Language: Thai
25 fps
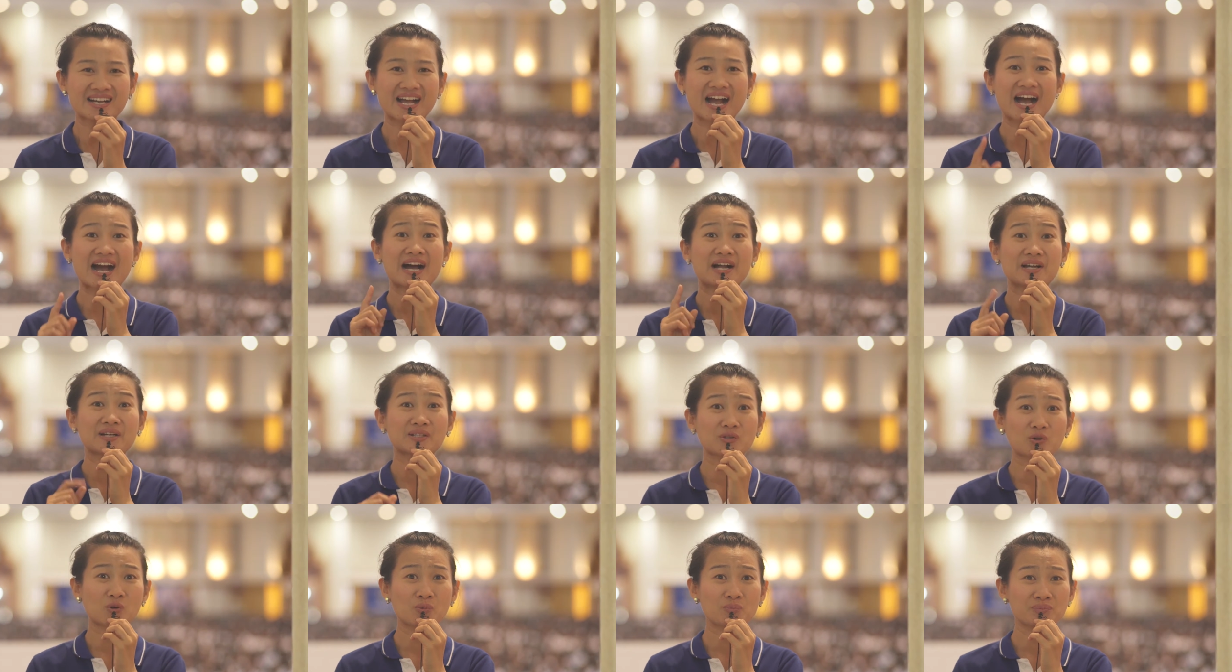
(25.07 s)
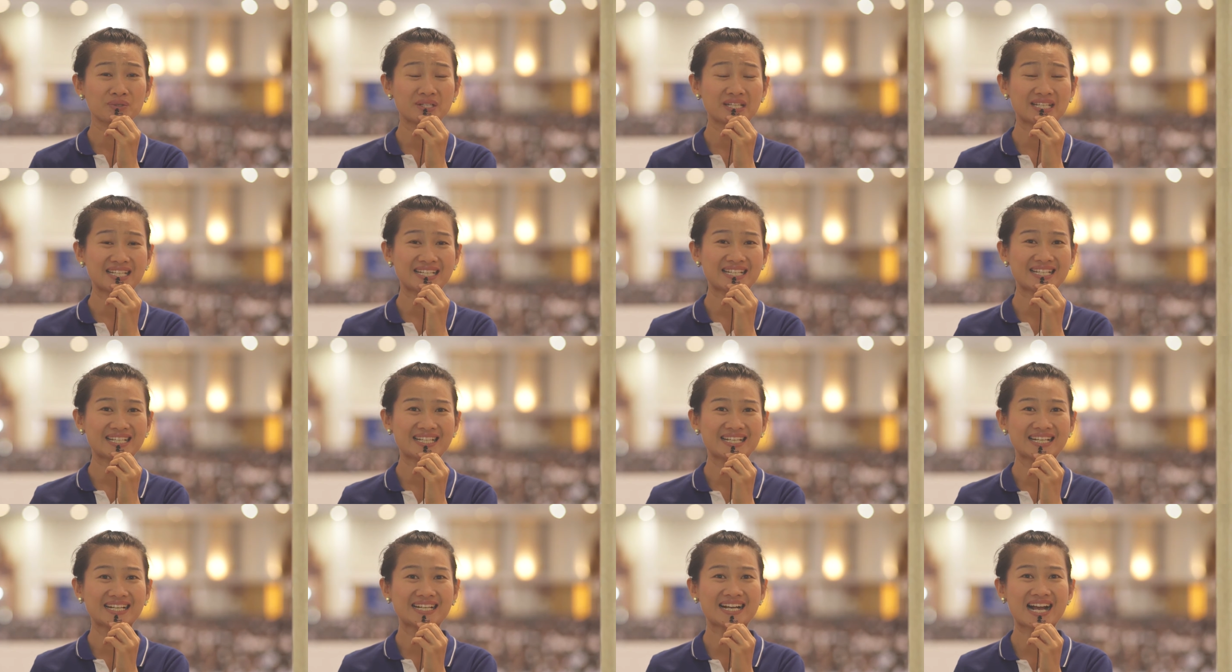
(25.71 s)
คารมดี
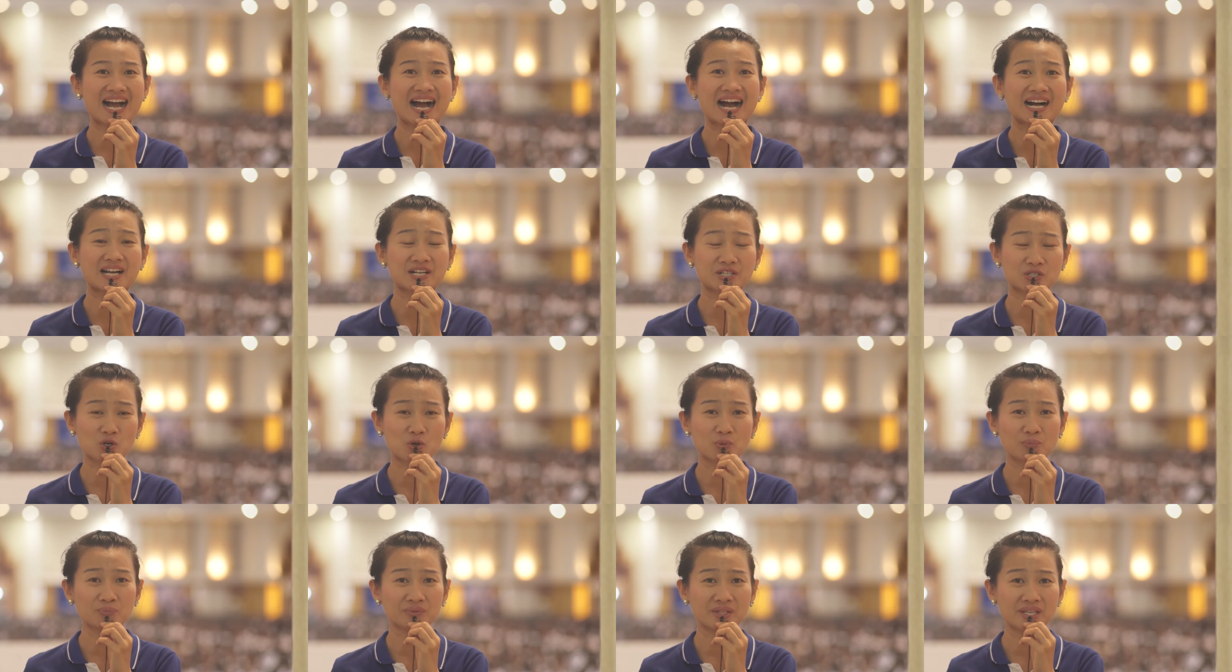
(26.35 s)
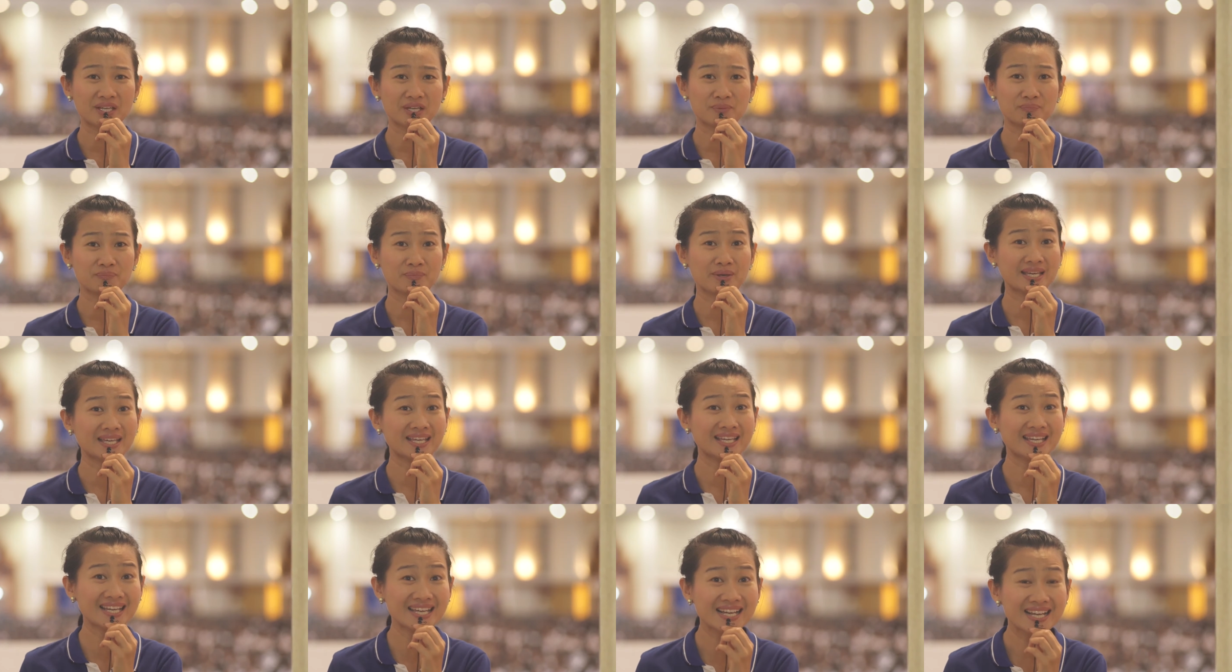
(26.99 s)
คารมดี
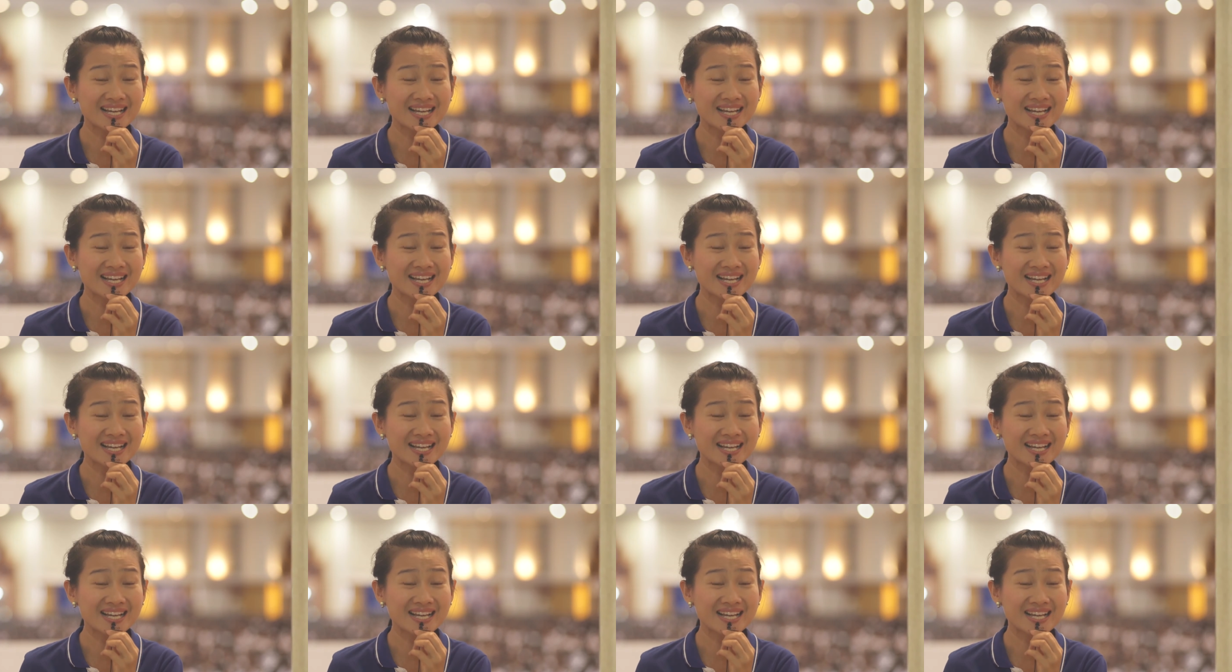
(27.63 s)
มี